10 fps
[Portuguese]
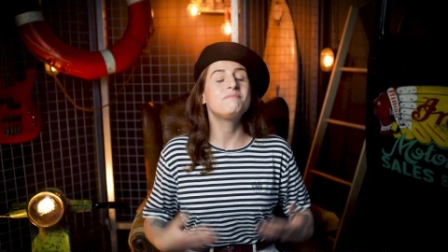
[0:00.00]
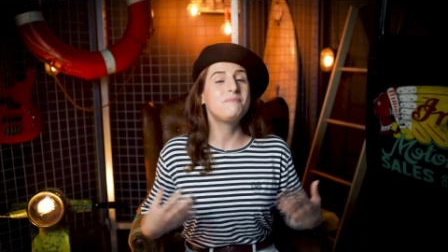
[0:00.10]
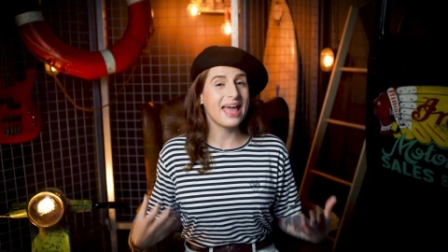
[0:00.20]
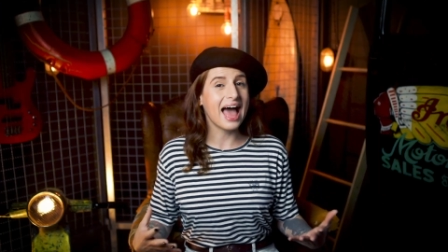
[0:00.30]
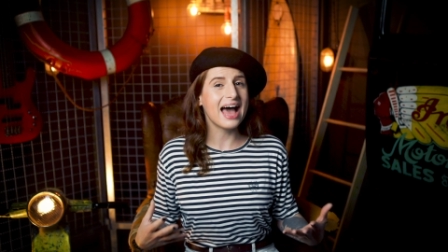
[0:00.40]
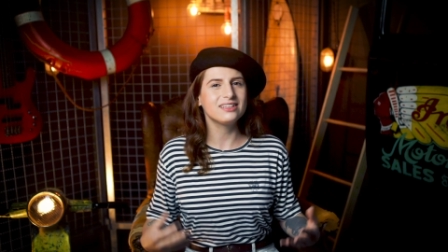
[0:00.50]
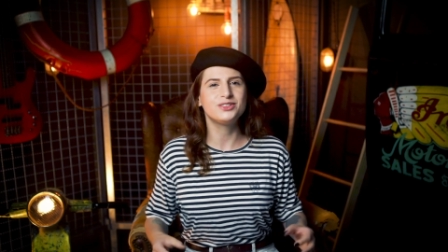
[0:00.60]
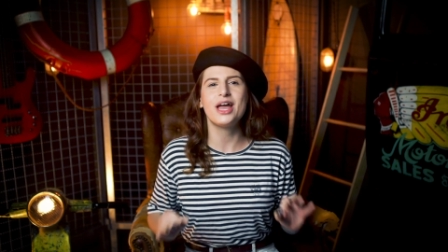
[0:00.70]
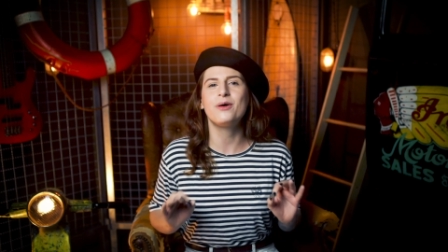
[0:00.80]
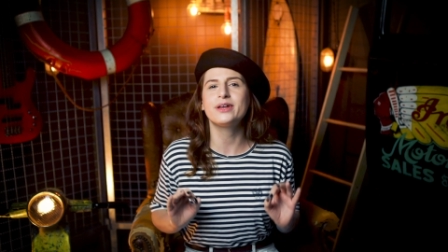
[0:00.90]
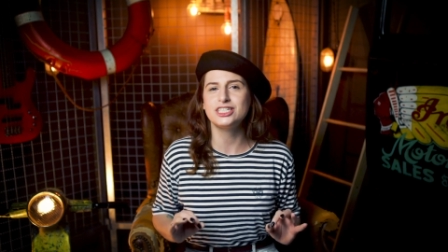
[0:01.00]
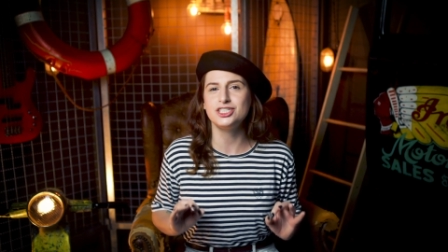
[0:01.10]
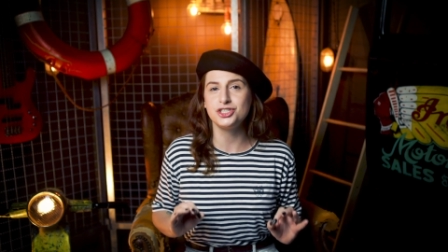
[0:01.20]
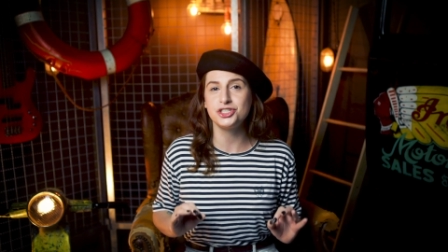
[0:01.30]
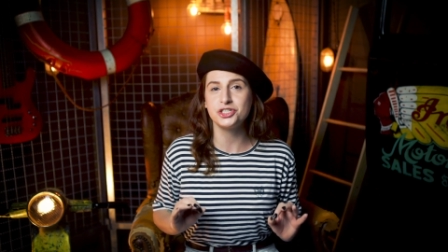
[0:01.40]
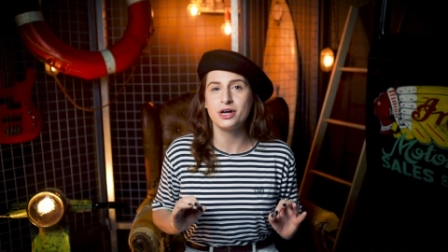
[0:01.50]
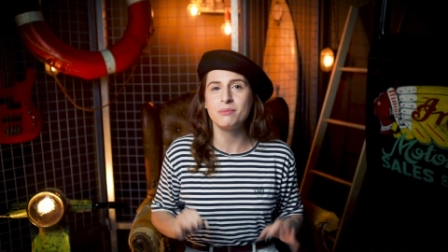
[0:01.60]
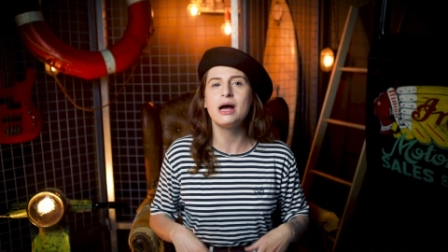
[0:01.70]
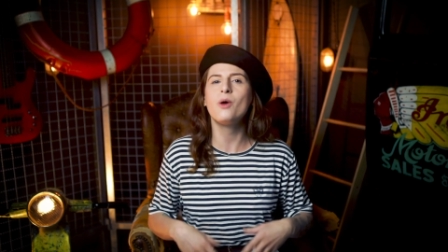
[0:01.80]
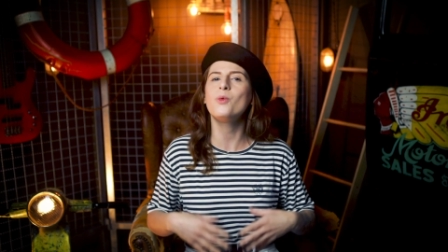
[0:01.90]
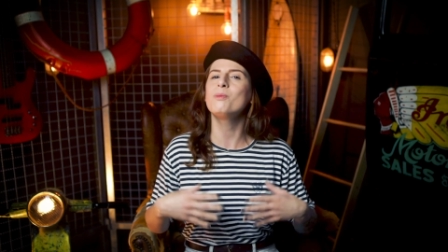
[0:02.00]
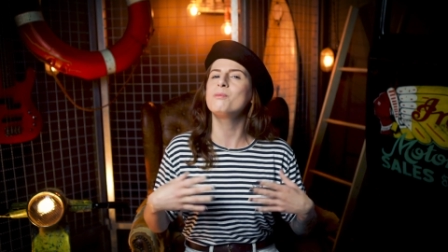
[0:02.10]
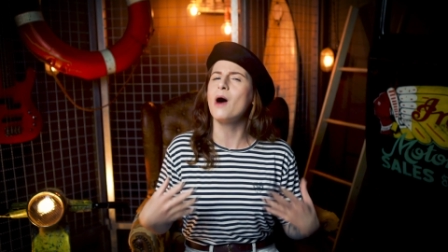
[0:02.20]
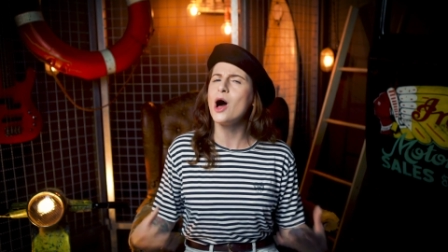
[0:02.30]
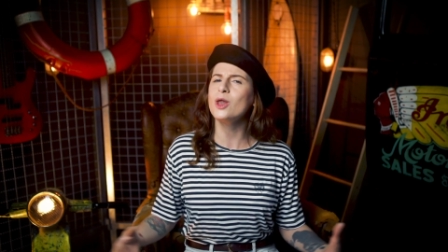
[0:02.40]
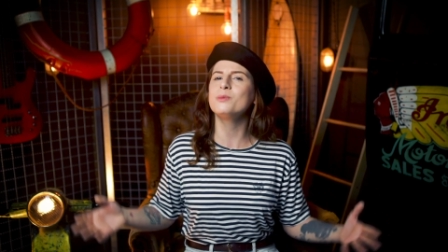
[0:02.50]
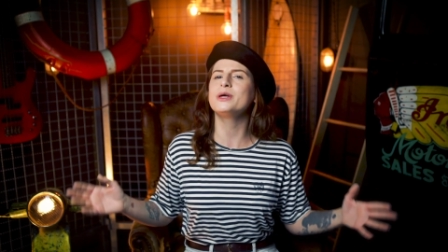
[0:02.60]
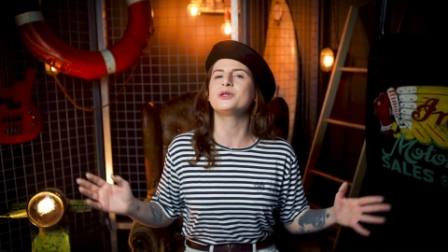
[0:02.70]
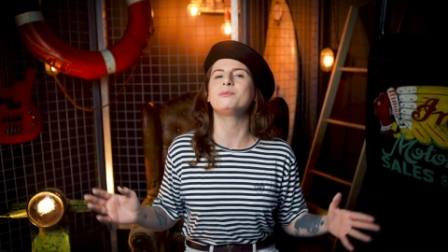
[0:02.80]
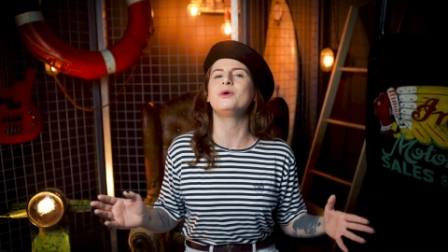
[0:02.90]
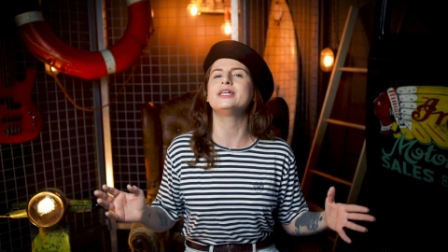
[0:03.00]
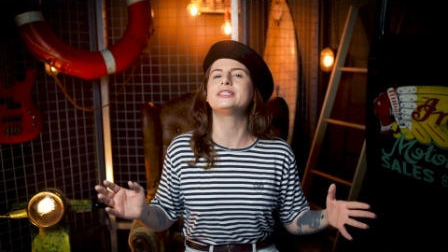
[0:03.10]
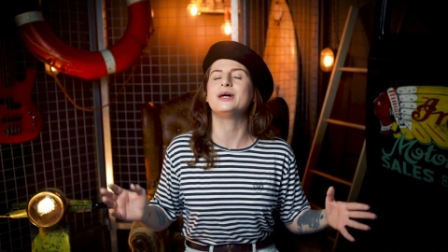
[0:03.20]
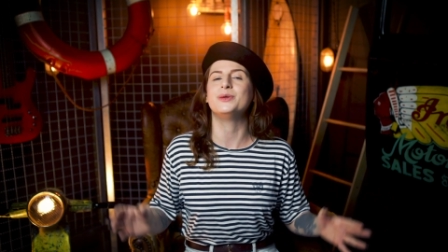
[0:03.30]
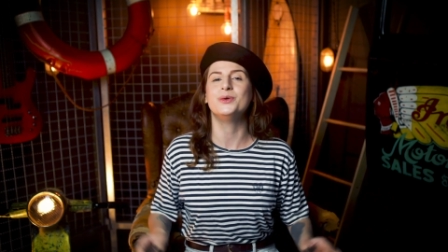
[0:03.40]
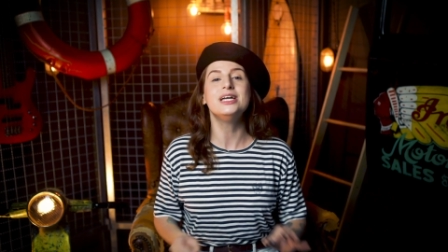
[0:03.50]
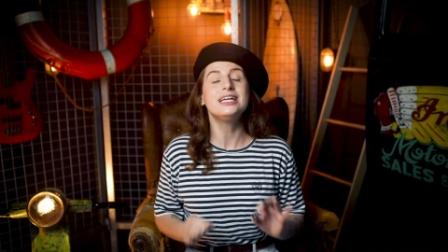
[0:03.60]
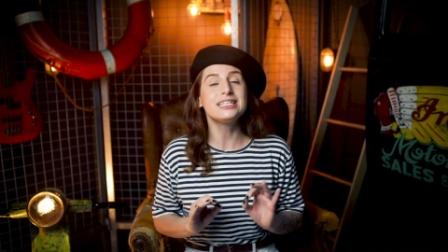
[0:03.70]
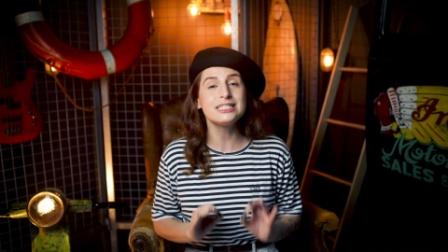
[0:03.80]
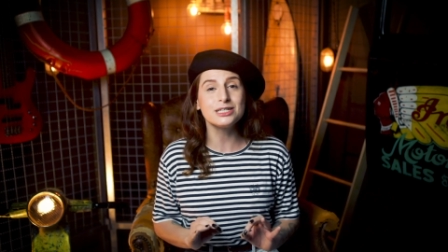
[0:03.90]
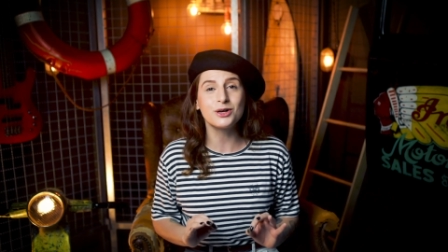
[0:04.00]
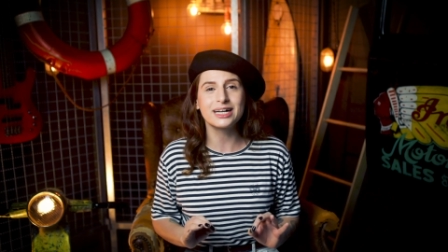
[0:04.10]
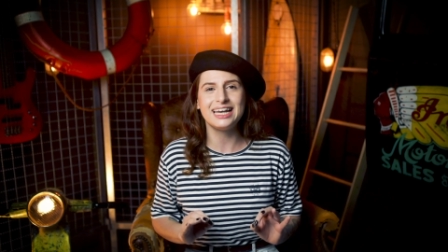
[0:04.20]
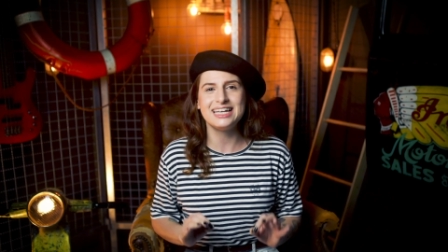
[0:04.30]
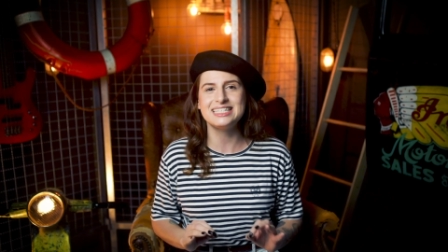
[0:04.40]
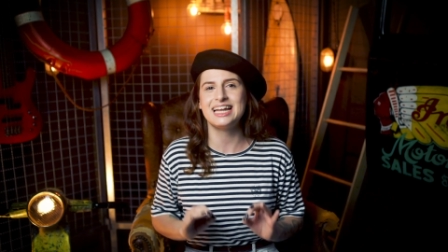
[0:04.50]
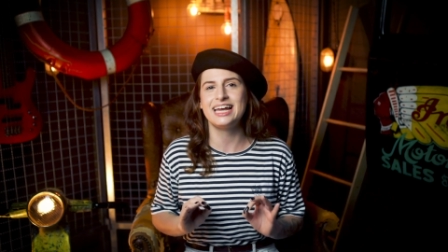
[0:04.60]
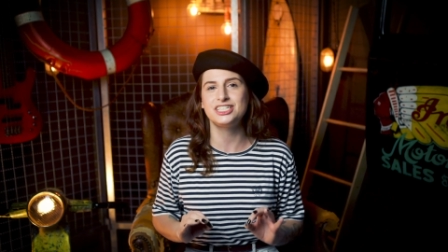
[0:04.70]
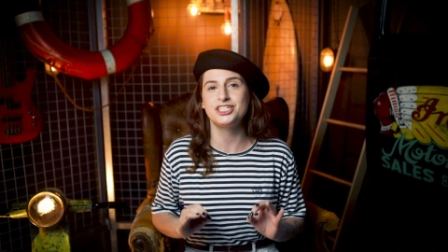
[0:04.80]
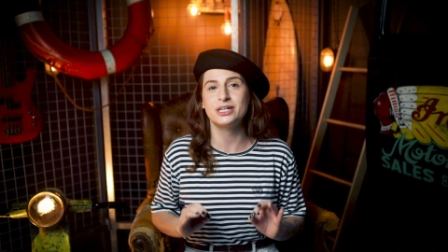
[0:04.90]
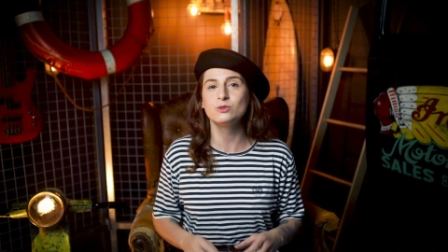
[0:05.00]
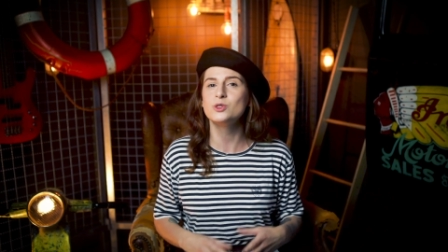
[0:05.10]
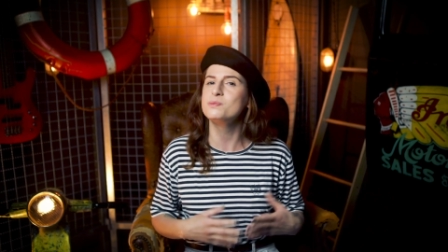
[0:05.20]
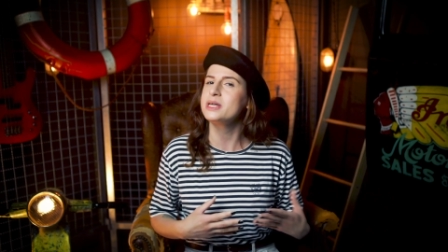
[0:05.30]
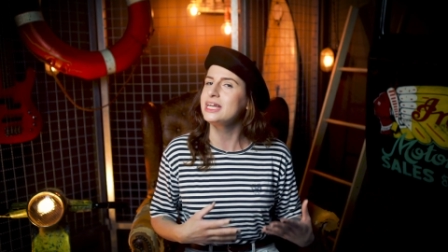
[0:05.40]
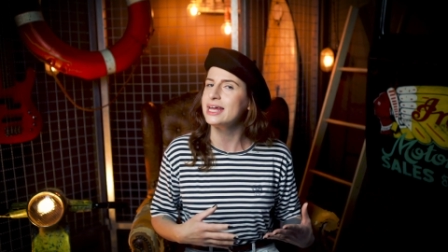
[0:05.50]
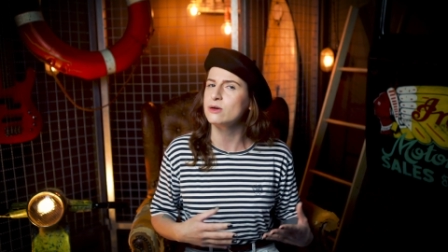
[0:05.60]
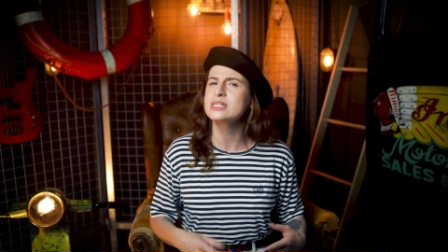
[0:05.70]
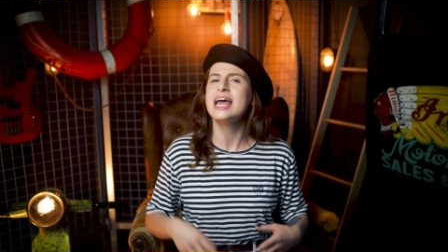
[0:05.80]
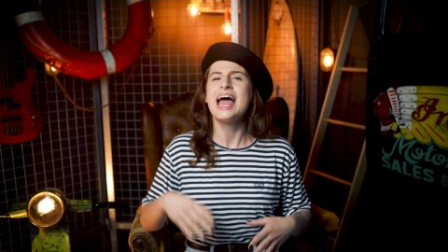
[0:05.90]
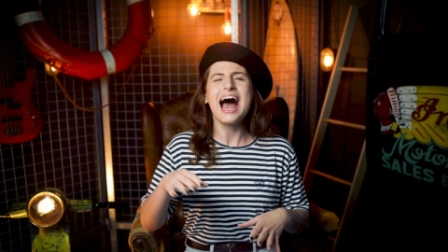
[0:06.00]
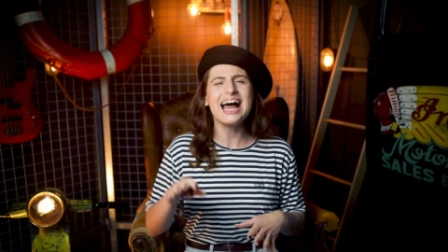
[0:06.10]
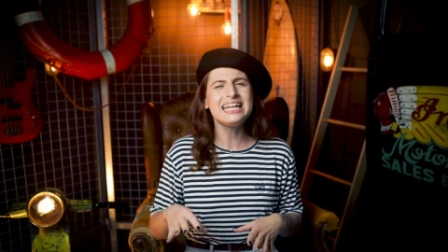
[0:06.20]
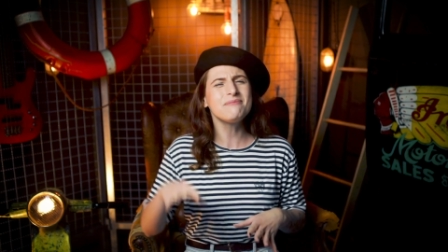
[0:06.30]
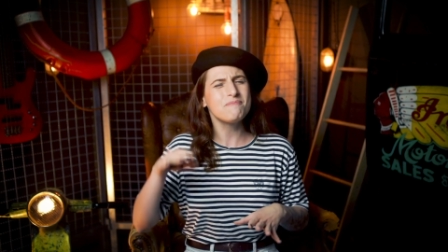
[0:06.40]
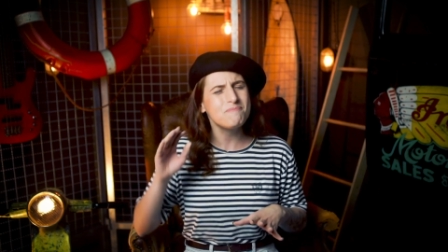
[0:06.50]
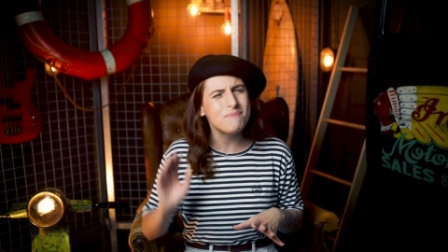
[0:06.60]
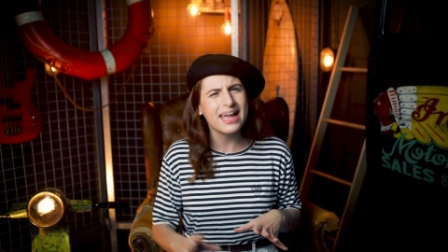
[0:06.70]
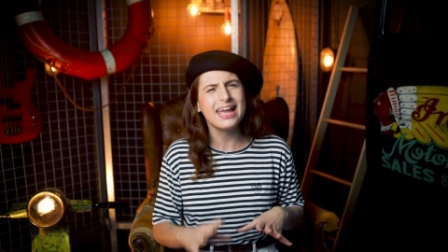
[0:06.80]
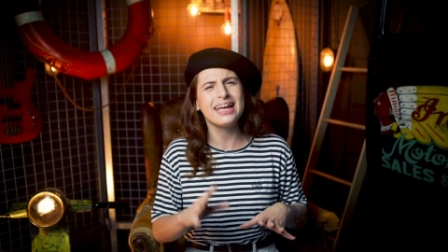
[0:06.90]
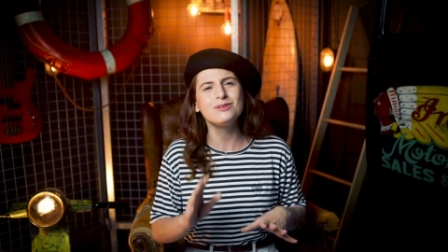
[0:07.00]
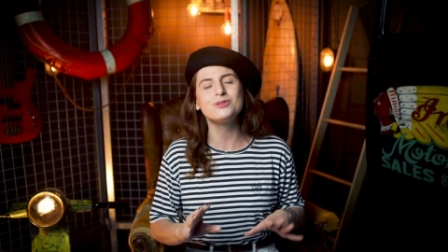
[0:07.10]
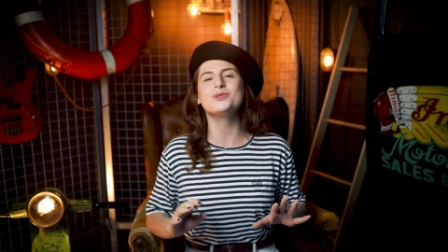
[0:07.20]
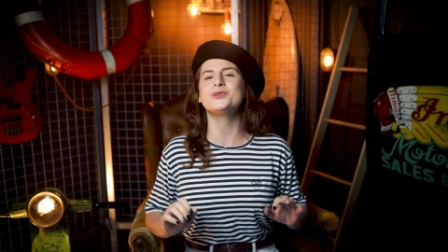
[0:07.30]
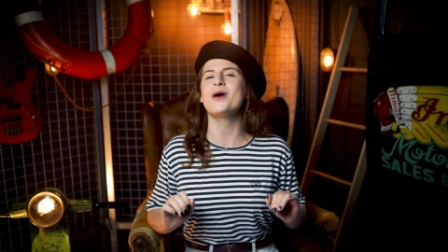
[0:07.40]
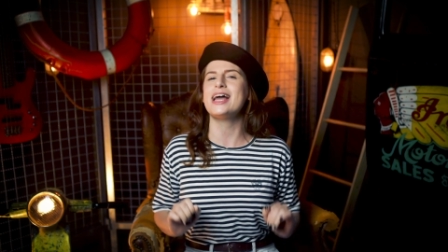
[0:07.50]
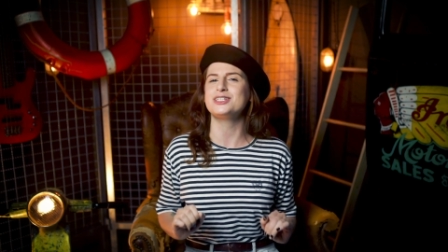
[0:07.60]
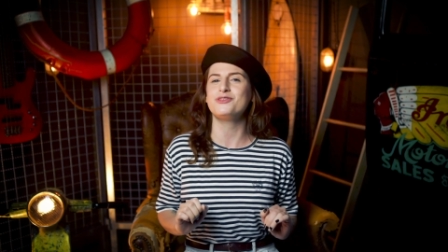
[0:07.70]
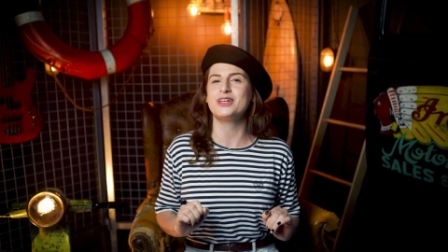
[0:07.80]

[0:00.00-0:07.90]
Bearn é o que a gente chama um polo metropolitano, que se localiza na região dos Pirineus, ali no sudoeste